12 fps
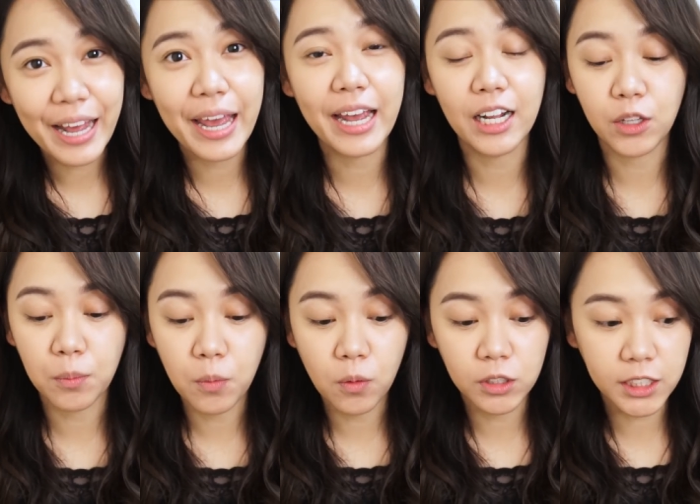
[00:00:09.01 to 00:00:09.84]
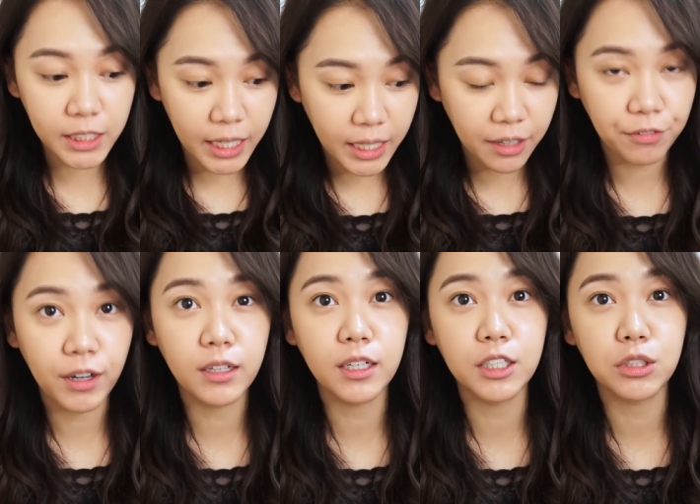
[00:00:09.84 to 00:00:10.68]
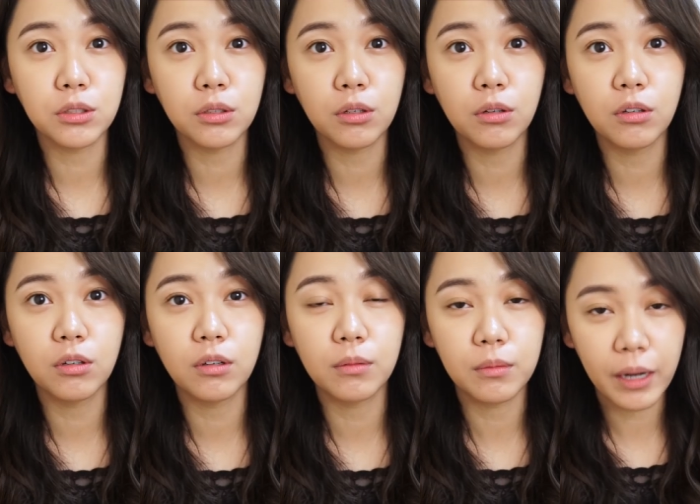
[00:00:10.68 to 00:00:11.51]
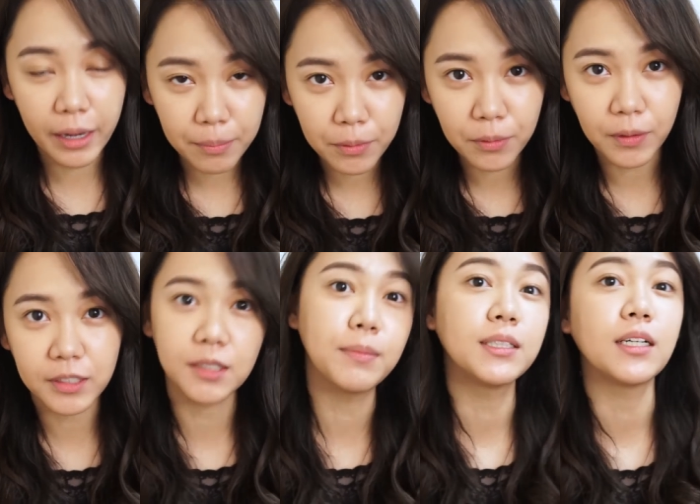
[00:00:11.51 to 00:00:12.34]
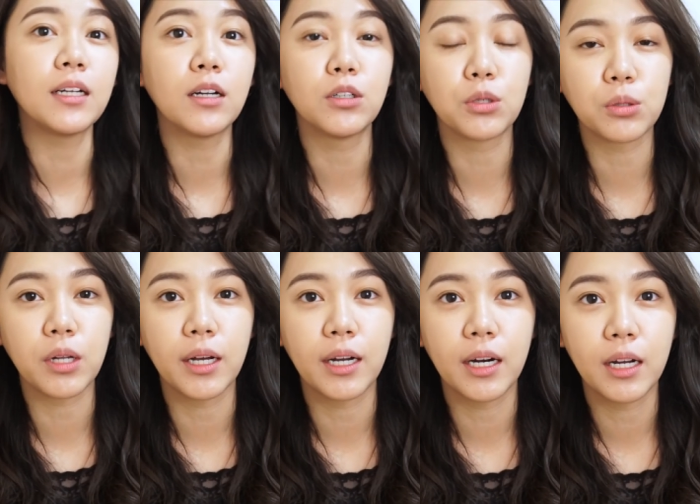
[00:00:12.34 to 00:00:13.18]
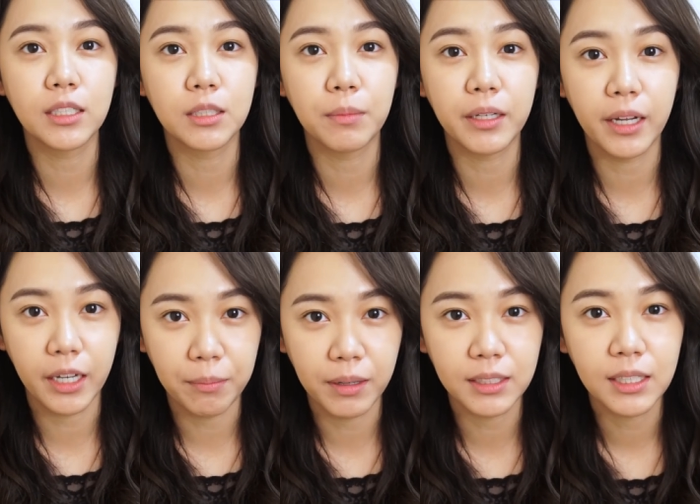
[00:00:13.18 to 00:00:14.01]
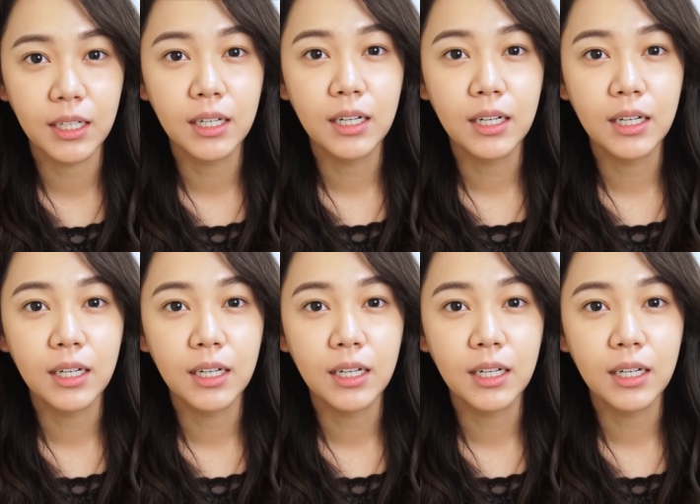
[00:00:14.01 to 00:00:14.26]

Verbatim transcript: い、えっ、ー、と、もうすでにファンデーションとアイブロウは済ませてある状態から始めていきます。